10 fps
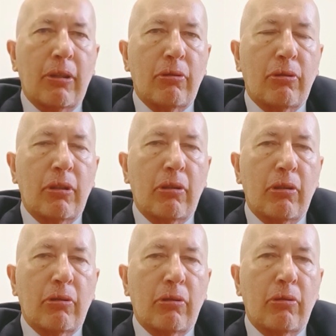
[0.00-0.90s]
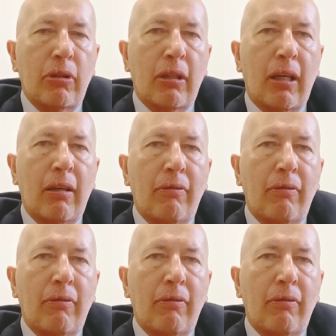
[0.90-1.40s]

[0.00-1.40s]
sul sito istituzionale